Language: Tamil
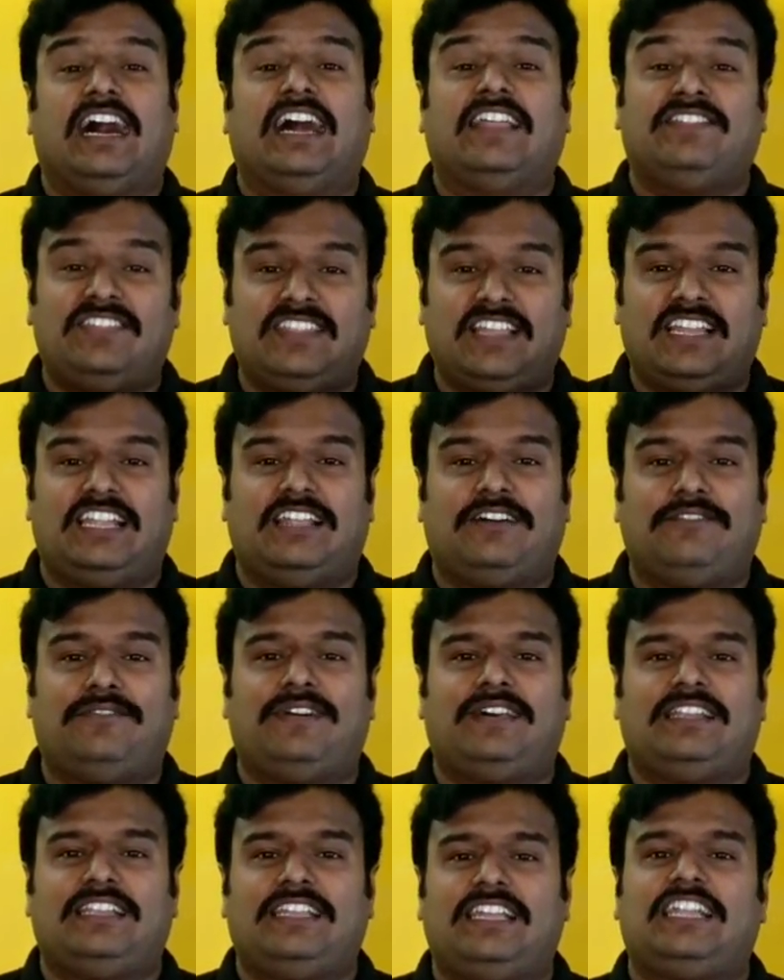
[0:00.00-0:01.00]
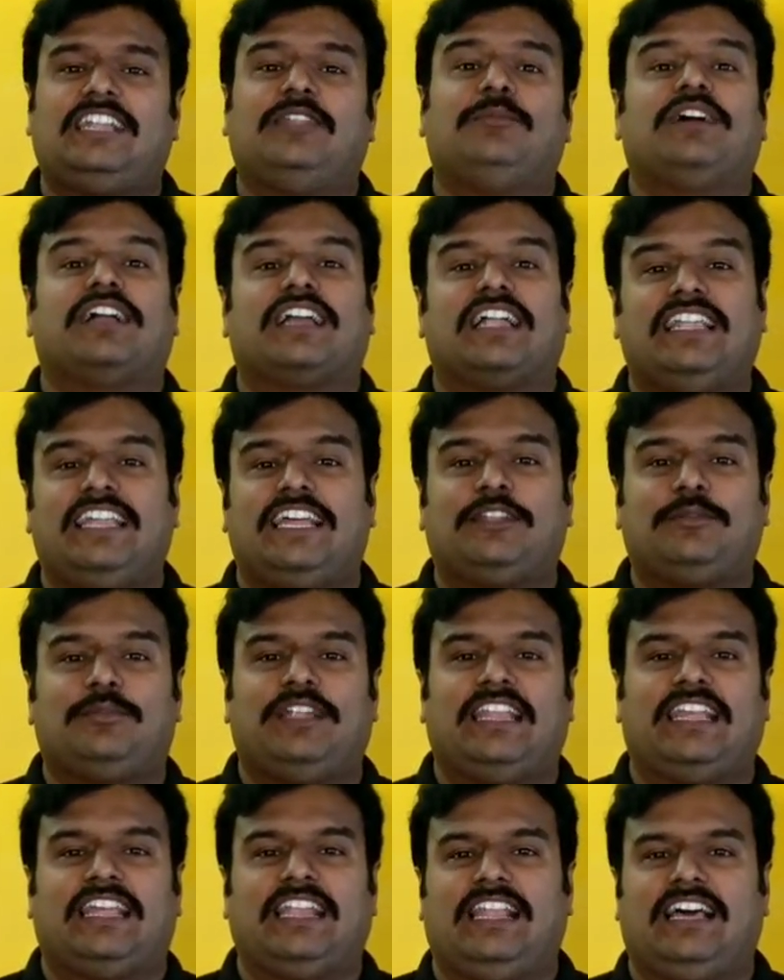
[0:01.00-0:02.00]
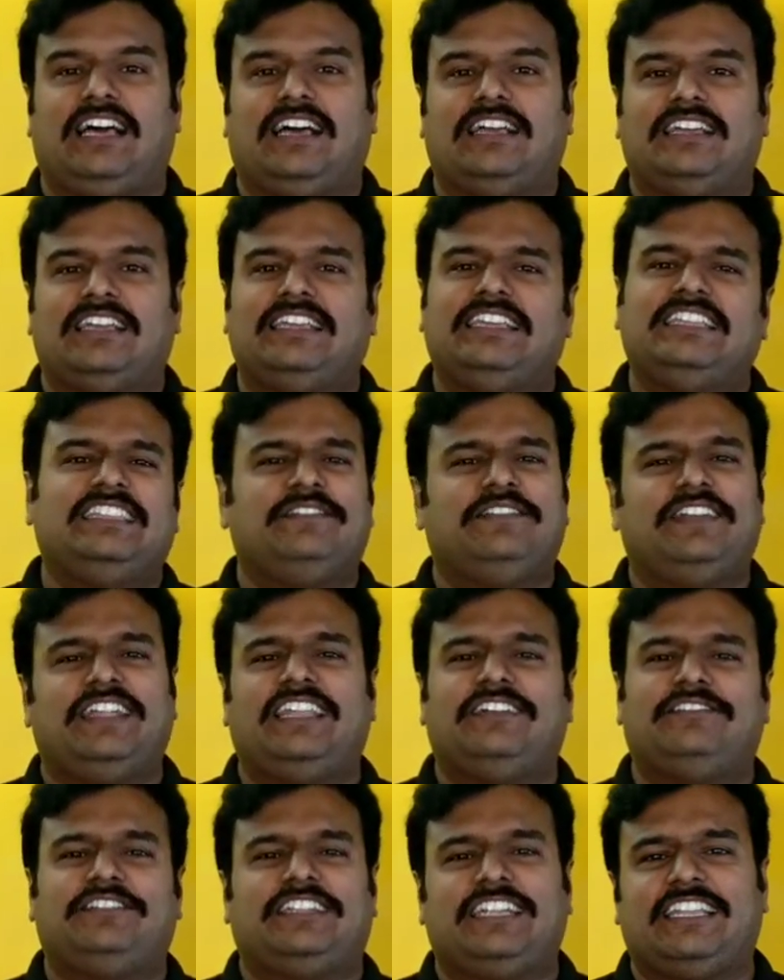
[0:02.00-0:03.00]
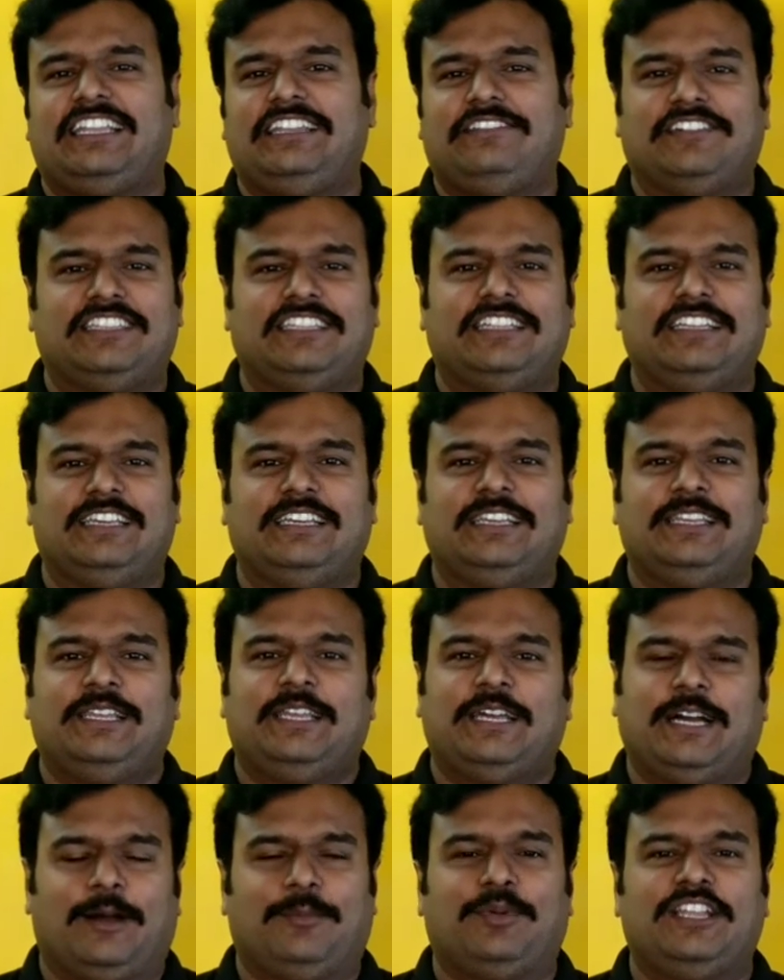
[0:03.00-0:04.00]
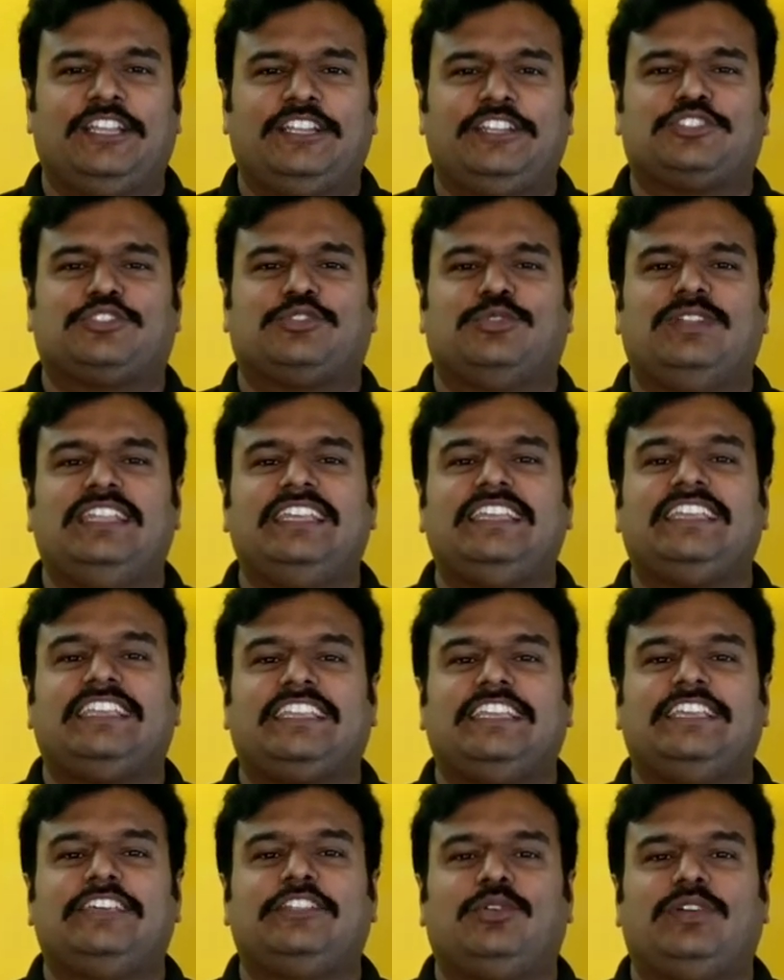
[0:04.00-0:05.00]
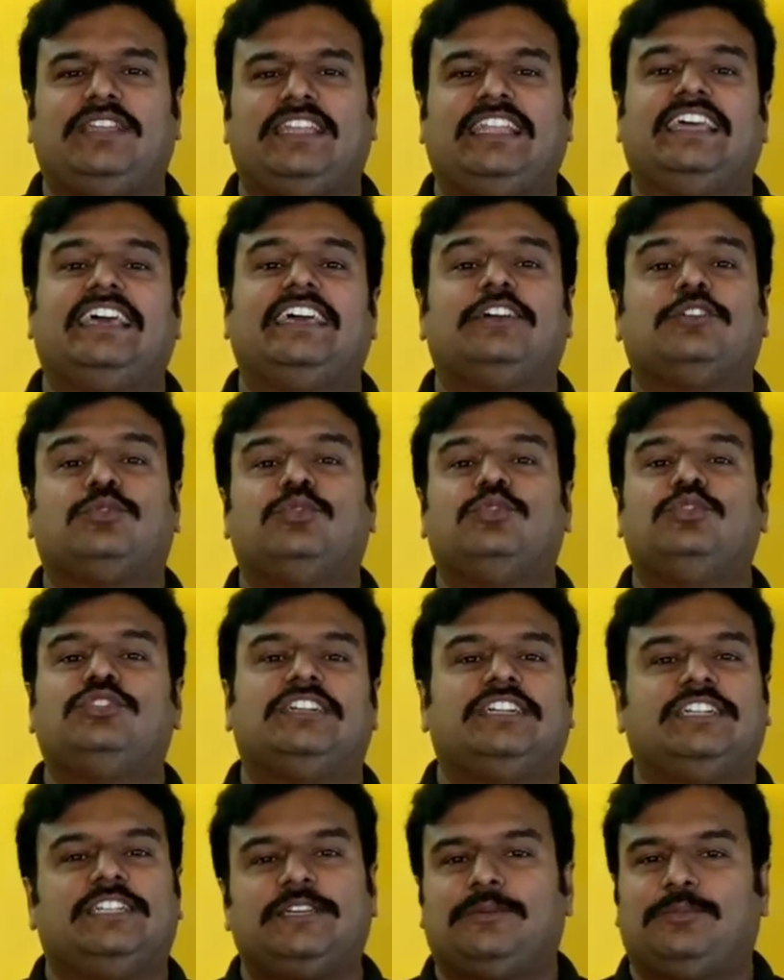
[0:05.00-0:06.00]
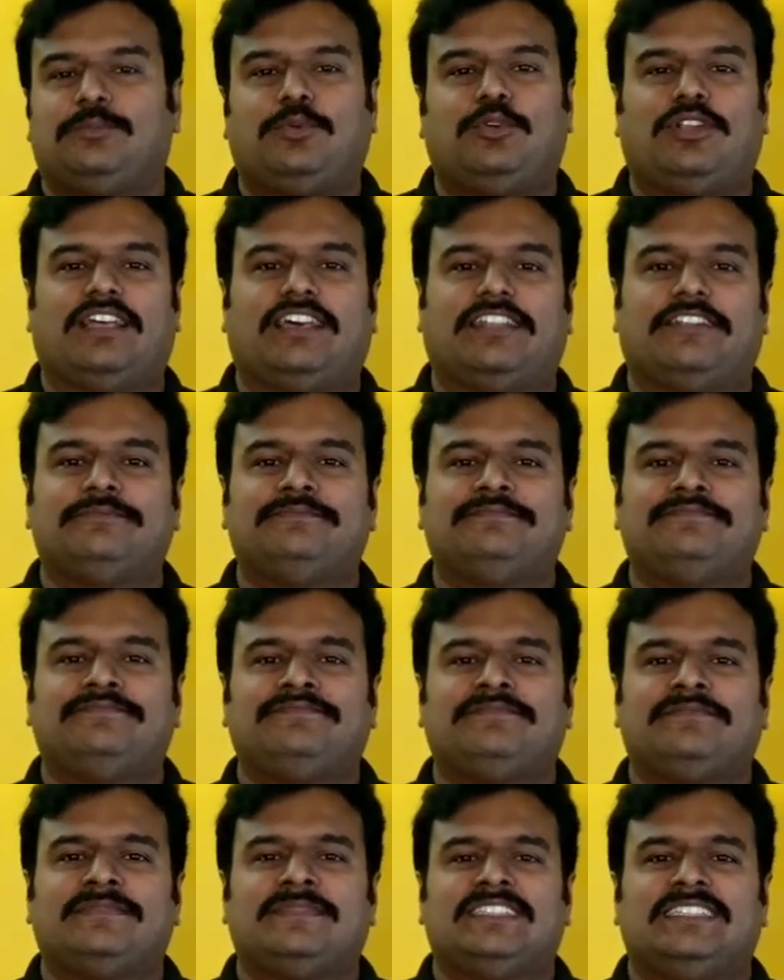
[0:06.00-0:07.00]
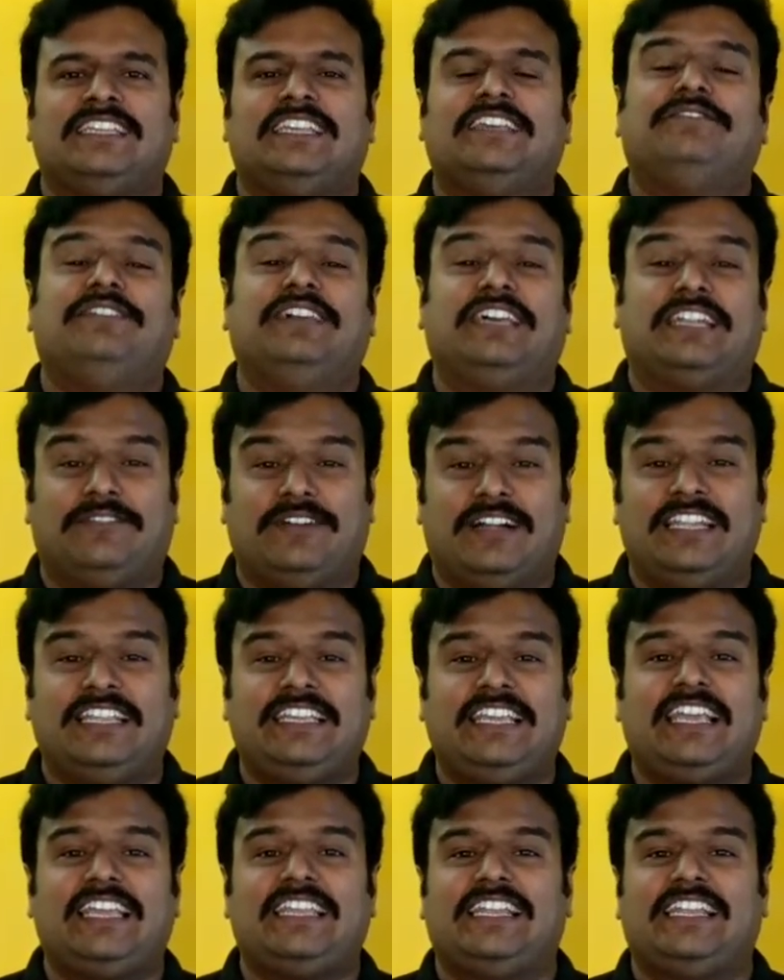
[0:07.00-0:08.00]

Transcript: அந்த லவ்வர் நம்ம கல்யாணம் பண்ணிக்கலாம் இந்த வேலையை விட்டுட்டு நீ வந்துடு அப்படின்னு சொல்லி ஹீரோயினை கூட்டிட்டு போறாரு வேற வழியே